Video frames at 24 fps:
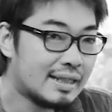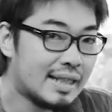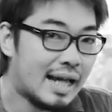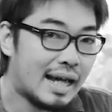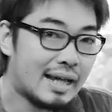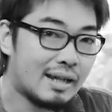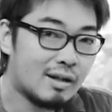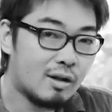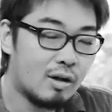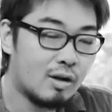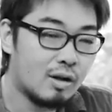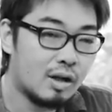ใหญ่
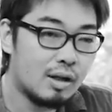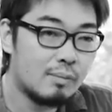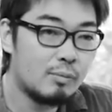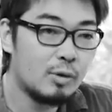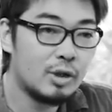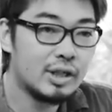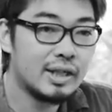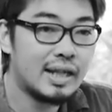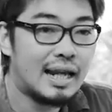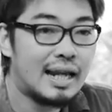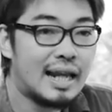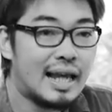ของกระบว
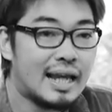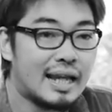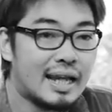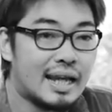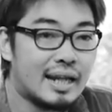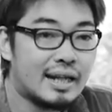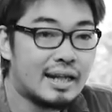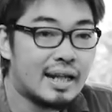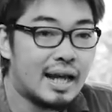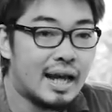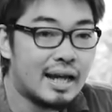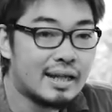นการแรงงา
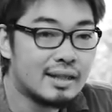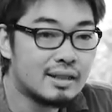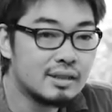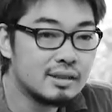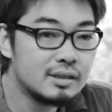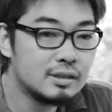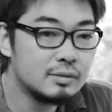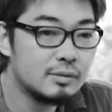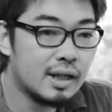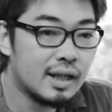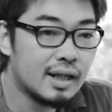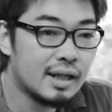นไทยก็
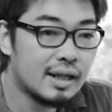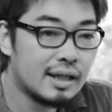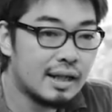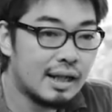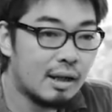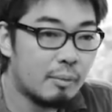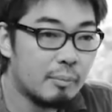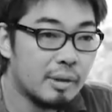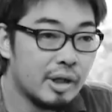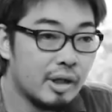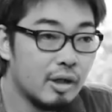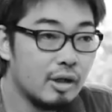คือว่า
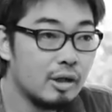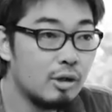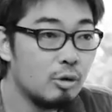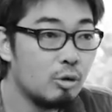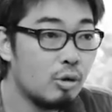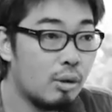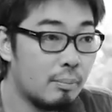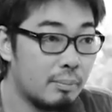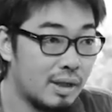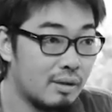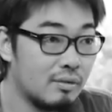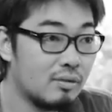เราไม่ค่อยร
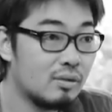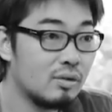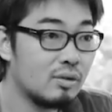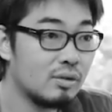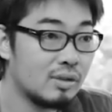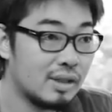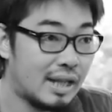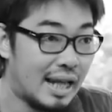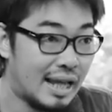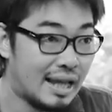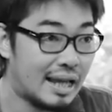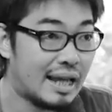วมเอา
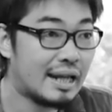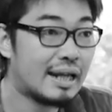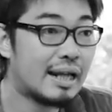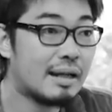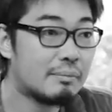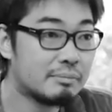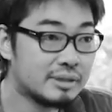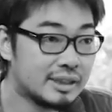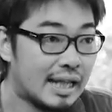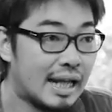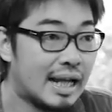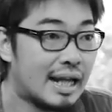แรงงานข้า
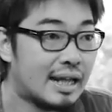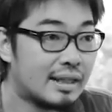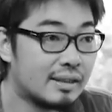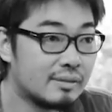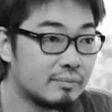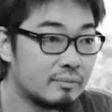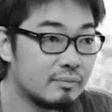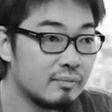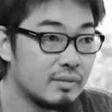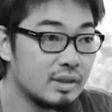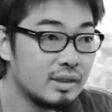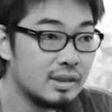มชาติ
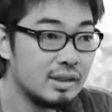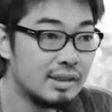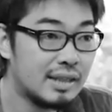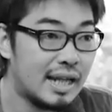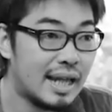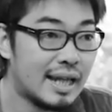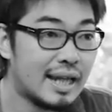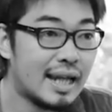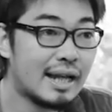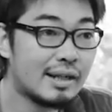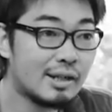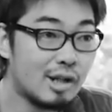หรือแร
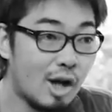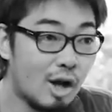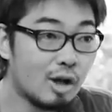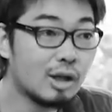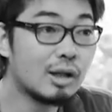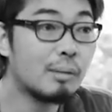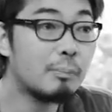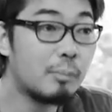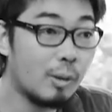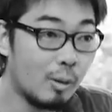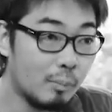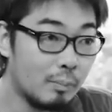งงานนอก
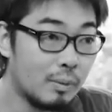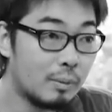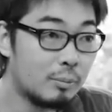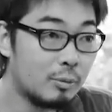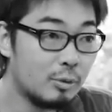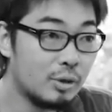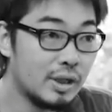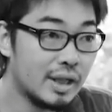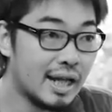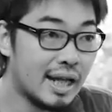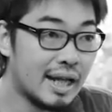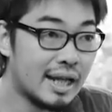ระบบพูด
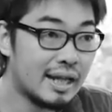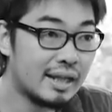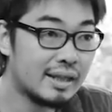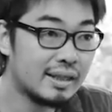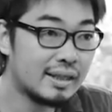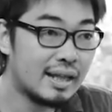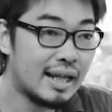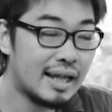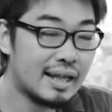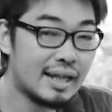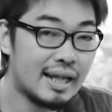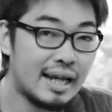ง่าย
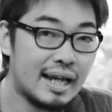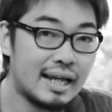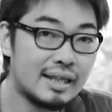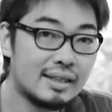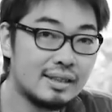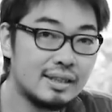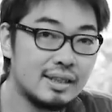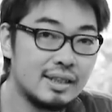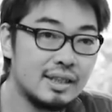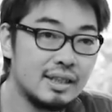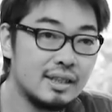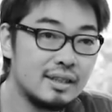แรงงาน
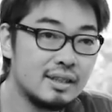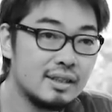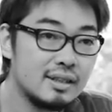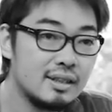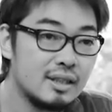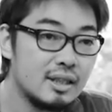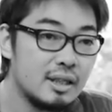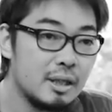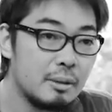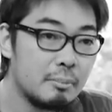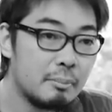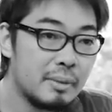ที่
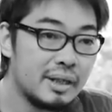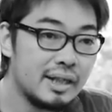ไม่